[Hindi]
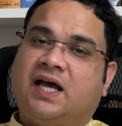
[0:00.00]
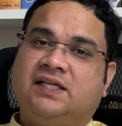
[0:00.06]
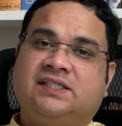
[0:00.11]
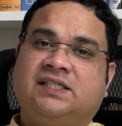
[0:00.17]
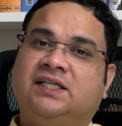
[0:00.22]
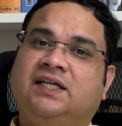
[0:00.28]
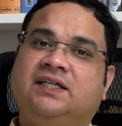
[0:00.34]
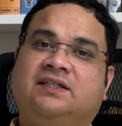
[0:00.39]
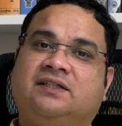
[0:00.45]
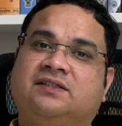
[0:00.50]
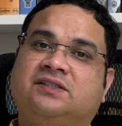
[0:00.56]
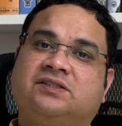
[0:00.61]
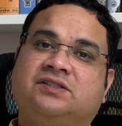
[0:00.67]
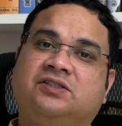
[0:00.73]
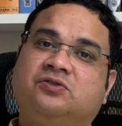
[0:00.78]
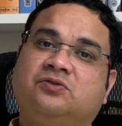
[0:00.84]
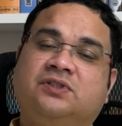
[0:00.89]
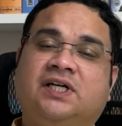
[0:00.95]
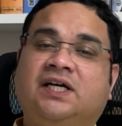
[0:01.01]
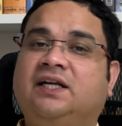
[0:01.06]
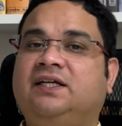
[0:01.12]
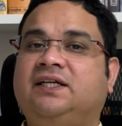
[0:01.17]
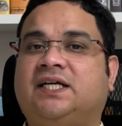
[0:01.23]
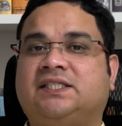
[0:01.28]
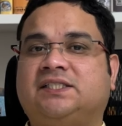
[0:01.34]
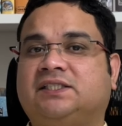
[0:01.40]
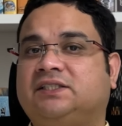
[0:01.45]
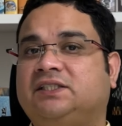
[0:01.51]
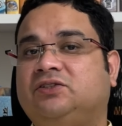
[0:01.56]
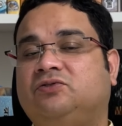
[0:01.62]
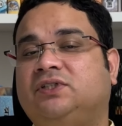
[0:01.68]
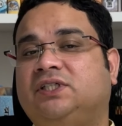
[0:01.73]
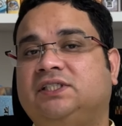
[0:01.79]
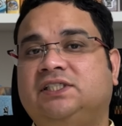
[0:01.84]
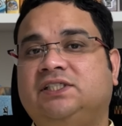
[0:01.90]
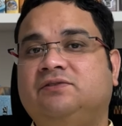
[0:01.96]
ऐसे नहीं कर सकते इनको नहीं ले जा सकते
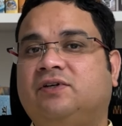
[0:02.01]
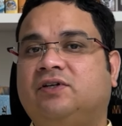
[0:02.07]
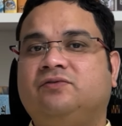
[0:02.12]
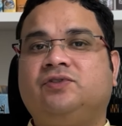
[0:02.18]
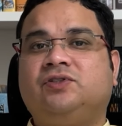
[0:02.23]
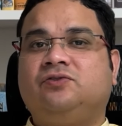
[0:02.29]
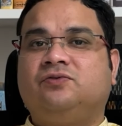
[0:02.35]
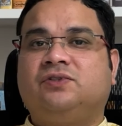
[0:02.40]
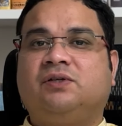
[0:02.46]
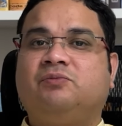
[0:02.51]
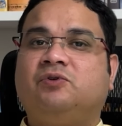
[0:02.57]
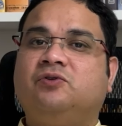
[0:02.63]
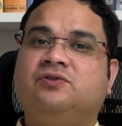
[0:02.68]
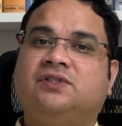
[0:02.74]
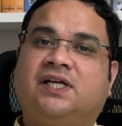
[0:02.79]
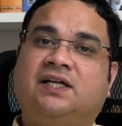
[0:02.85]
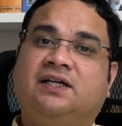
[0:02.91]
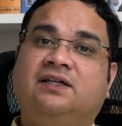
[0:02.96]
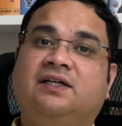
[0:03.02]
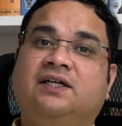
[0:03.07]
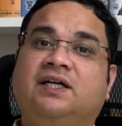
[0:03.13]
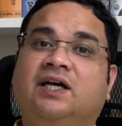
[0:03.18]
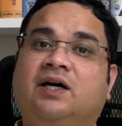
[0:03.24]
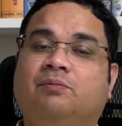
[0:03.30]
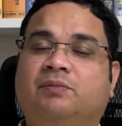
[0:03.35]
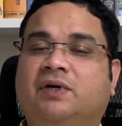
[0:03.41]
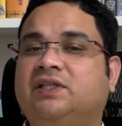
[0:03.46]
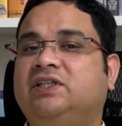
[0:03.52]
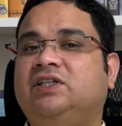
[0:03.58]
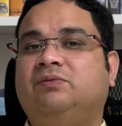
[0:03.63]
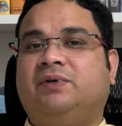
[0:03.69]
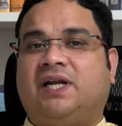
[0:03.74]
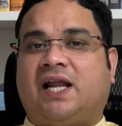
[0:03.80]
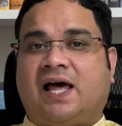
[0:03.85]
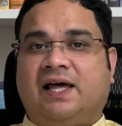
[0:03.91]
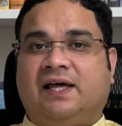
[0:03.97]
इन्होंने शिव और विष्णु के बहुत सारे मंदिर
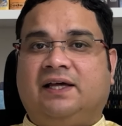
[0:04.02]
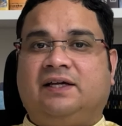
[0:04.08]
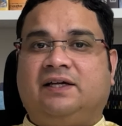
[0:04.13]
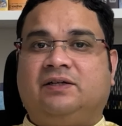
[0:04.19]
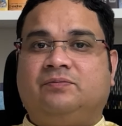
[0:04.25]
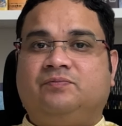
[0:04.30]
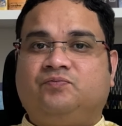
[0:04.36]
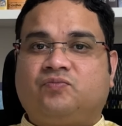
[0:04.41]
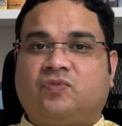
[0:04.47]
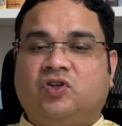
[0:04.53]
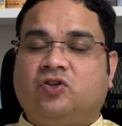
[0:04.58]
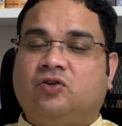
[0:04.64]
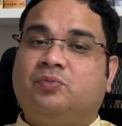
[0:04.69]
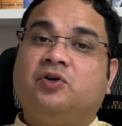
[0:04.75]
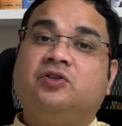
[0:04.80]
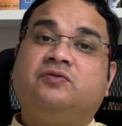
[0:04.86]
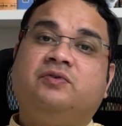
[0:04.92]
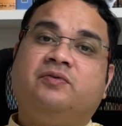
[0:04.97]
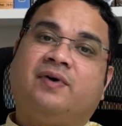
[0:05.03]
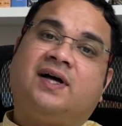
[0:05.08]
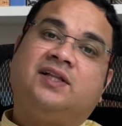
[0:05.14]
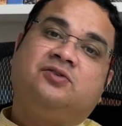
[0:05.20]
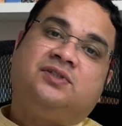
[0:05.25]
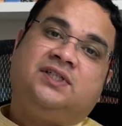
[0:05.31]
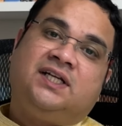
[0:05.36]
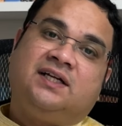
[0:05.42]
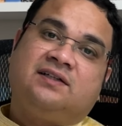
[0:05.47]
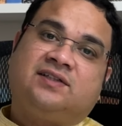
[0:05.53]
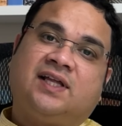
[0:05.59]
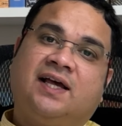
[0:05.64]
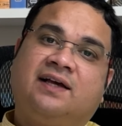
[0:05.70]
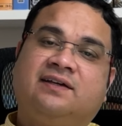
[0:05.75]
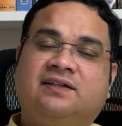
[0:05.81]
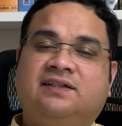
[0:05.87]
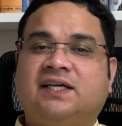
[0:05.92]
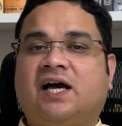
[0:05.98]
बनाए हैं तो बहुत विवाद होने लगता
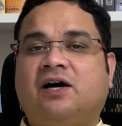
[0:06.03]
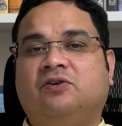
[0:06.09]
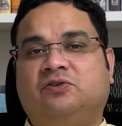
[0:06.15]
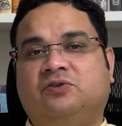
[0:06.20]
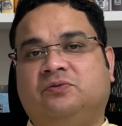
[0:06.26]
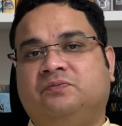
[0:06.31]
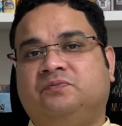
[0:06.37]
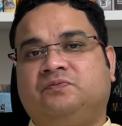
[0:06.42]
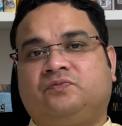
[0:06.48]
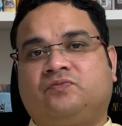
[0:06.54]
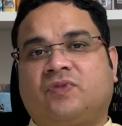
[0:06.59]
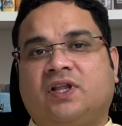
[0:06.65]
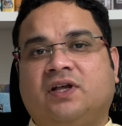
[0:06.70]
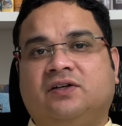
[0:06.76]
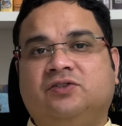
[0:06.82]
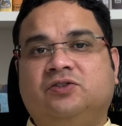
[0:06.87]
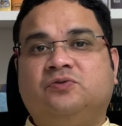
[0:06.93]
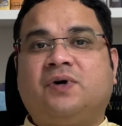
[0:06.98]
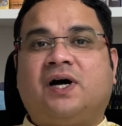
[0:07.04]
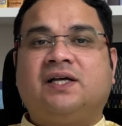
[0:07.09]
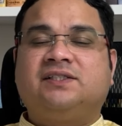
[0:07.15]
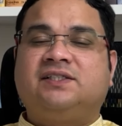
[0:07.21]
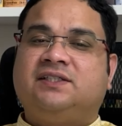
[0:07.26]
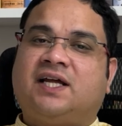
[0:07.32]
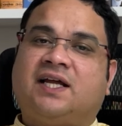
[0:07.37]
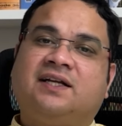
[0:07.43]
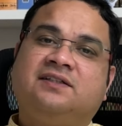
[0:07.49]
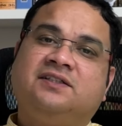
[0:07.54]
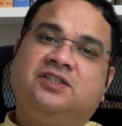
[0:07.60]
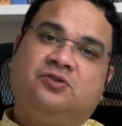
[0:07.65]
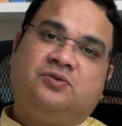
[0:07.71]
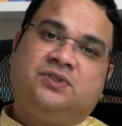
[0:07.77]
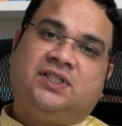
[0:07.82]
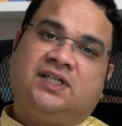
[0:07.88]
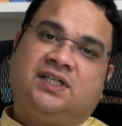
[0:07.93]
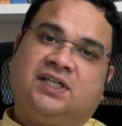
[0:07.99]
है कि क्या हो तो वहाँ से नारद जी
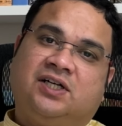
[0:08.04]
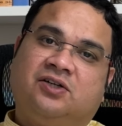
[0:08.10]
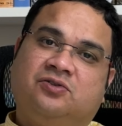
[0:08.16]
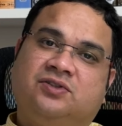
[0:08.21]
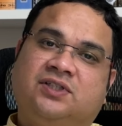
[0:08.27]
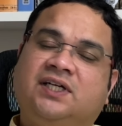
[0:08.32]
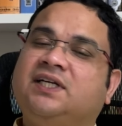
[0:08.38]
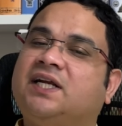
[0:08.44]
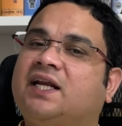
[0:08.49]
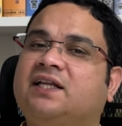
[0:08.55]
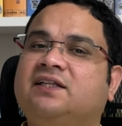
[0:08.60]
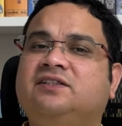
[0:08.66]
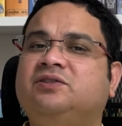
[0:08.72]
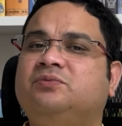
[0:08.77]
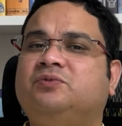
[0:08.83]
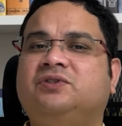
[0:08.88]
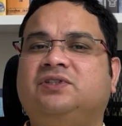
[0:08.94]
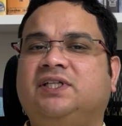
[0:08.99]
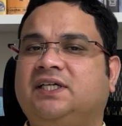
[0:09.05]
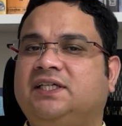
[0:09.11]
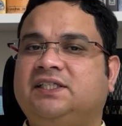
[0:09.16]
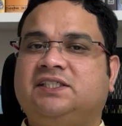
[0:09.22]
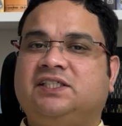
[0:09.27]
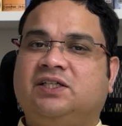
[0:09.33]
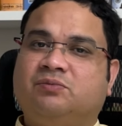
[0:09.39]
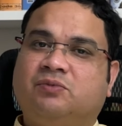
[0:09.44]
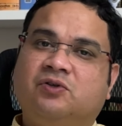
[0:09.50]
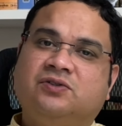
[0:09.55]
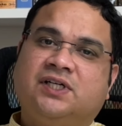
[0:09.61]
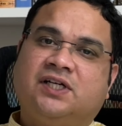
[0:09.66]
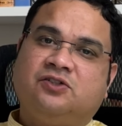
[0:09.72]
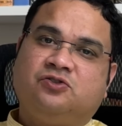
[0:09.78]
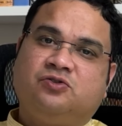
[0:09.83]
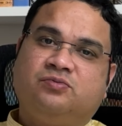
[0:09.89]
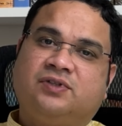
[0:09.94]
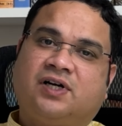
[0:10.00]
गुजर रहे होते हैं नारद जी बोलते हैं कि इसने बहुत
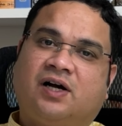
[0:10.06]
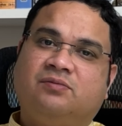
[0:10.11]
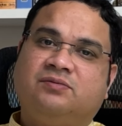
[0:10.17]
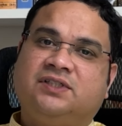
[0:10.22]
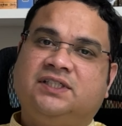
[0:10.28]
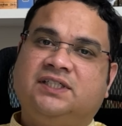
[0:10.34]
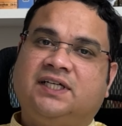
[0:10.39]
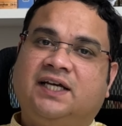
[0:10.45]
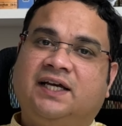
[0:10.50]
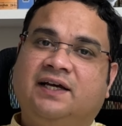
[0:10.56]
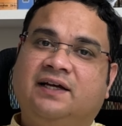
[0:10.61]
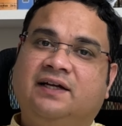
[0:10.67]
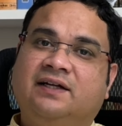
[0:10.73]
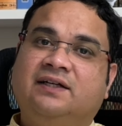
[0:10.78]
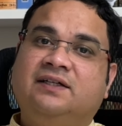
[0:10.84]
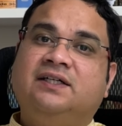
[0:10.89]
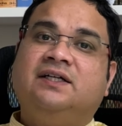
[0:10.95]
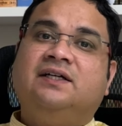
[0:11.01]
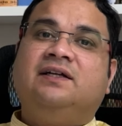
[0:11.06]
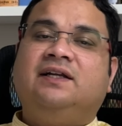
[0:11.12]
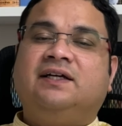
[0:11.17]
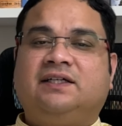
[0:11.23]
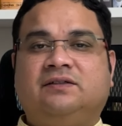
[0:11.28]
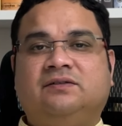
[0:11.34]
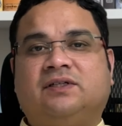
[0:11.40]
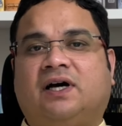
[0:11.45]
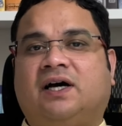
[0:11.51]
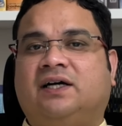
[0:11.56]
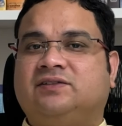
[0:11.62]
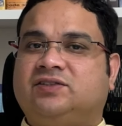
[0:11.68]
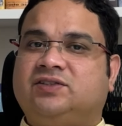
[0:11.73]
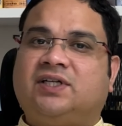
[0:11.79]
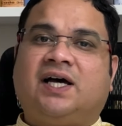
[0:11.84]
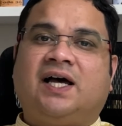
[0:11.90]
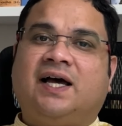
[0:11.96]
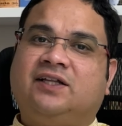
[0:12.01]
सारे शुभ काम किए हैं लेकिन
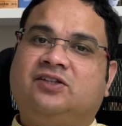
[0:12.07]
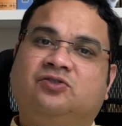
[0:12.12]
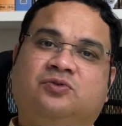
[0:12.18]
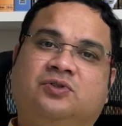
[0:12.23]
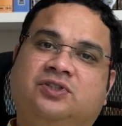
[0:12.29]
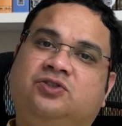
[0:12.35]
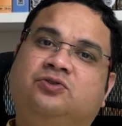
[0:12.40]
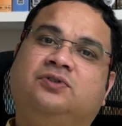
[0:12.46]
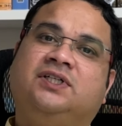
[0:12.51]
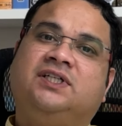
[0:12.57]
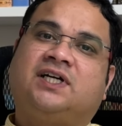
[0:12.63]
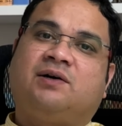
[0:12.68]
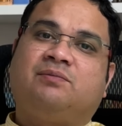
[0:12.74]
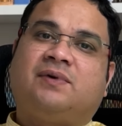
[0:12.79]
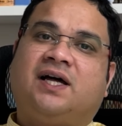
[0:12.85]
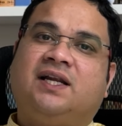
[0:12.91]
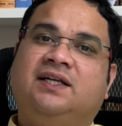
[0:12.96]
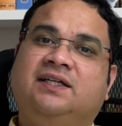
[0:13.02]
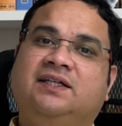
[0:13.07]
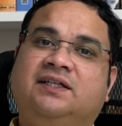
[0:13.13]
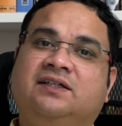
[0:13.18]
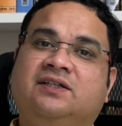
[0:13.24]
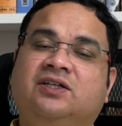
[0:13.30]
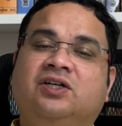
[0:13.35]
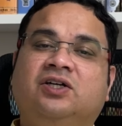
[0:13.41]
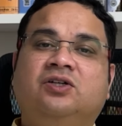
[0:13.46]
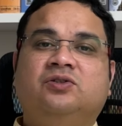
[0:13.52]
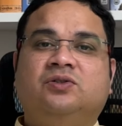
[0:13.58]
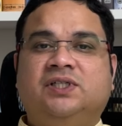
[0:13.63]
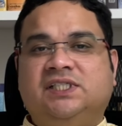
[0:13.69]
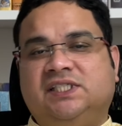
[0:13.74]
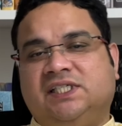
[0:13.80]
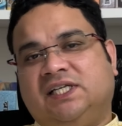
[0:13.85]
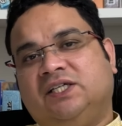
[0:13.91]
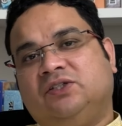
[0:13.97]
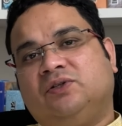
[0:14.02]
अंततः है तो वह चोरी का माल ही तो
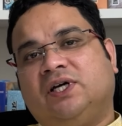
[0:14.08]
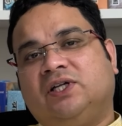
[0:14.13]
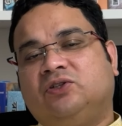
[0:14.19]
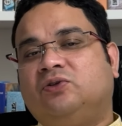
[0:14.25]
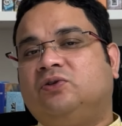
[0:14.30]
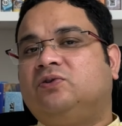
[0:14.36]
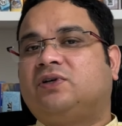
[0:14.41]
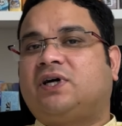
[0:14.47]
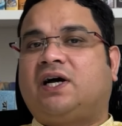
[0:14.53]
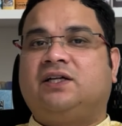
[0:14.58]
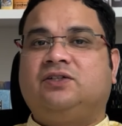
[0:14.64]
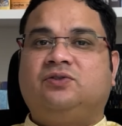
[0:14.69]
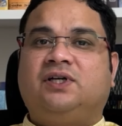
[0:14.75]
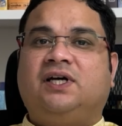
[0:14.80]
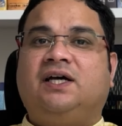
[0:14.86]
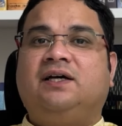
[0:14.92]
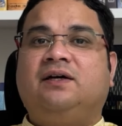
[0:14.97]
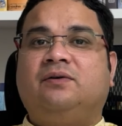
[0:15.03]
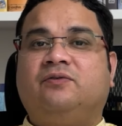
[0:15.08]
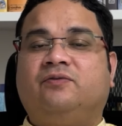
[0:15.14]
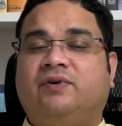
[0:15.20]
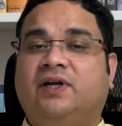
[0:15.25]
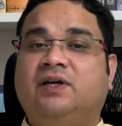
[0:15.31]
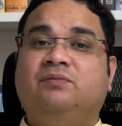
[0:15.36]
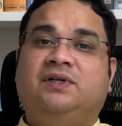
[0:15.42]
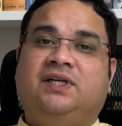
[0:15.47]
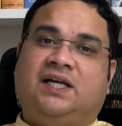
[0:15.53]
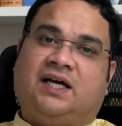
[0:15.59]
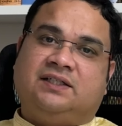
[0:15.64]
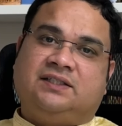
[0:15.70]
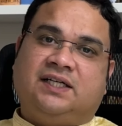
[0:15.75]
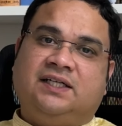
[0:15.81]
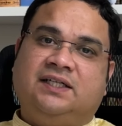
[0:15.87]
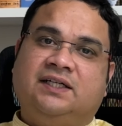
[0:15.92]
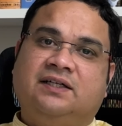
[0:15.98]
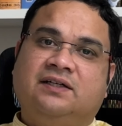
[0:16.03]
इसलिए जो है दोनों का जो है फल मिलना
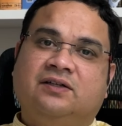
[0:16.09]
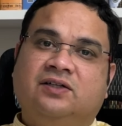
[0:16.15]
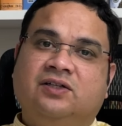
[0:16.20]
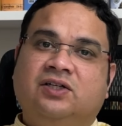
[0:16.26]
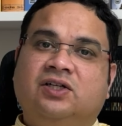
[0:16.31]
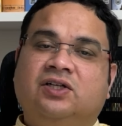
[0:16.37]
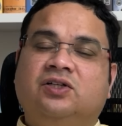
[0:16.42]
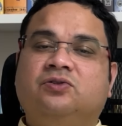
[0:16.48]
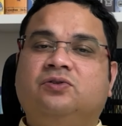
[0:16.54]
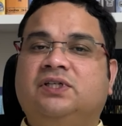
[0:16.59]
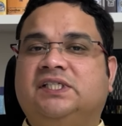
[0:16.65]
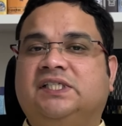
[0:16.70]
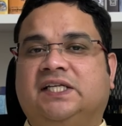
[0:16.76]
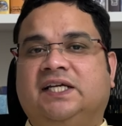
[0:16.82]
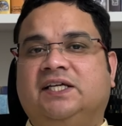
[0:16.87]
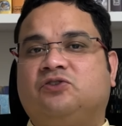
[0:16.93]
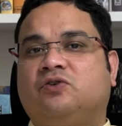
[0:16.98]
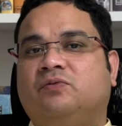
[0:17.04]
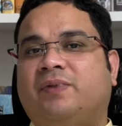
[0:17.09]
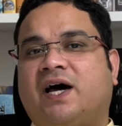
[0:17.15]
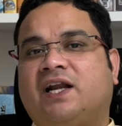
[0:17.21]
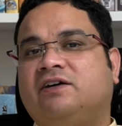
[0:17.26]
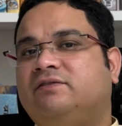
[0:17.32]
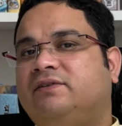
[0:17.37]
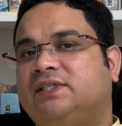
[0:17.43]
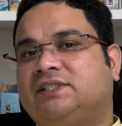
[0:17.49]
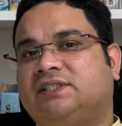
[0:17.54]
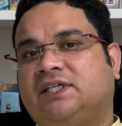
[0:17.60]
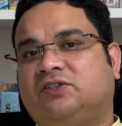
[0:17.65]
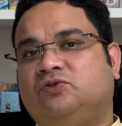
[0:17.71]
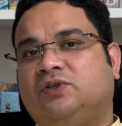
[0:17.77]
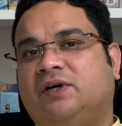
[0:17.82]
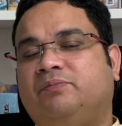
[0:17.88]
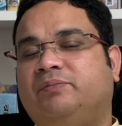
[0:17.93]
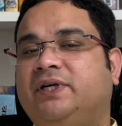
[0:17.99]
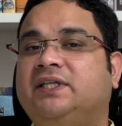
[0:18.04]
चाहिए तो इसलिए इसको 12 वर्ष तक जो
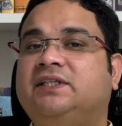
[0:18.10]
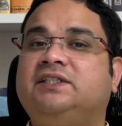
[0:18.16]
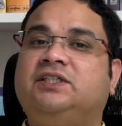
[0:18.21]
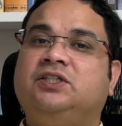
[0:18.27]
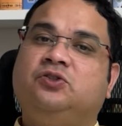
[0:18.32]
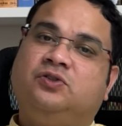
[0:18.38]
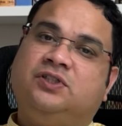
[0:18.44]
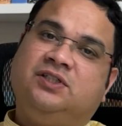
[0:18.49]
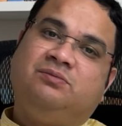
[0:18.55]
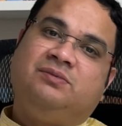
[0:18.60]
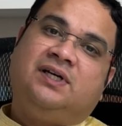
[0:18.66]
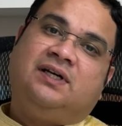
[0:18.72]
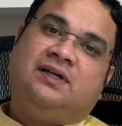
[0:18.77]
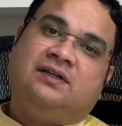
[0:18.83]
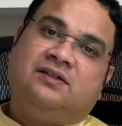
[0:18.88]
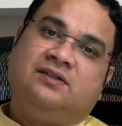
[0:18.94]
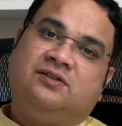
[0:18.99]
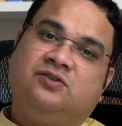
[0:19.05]
है प्रेत की योनि में